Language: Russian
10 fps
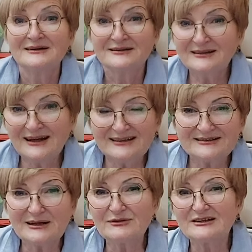Не
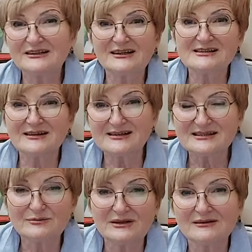надо там какие-то искать
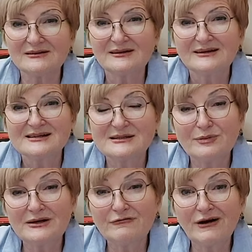себе
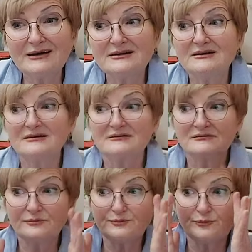заболевания.
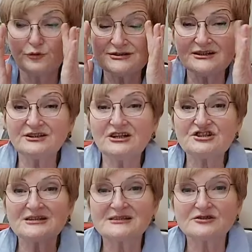По
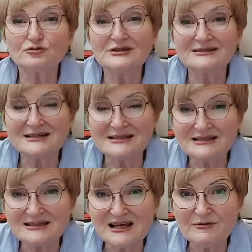сердечно-сосудистой
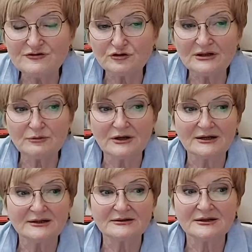системе все
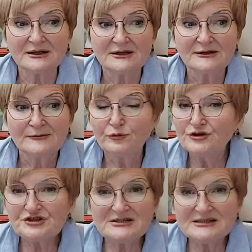нормально.
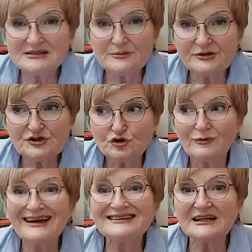Почки здесь ни при
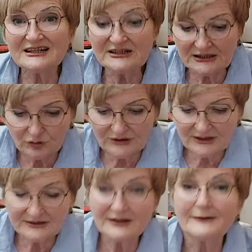чем.
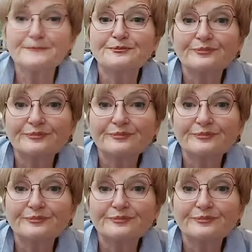Эндокринология, да.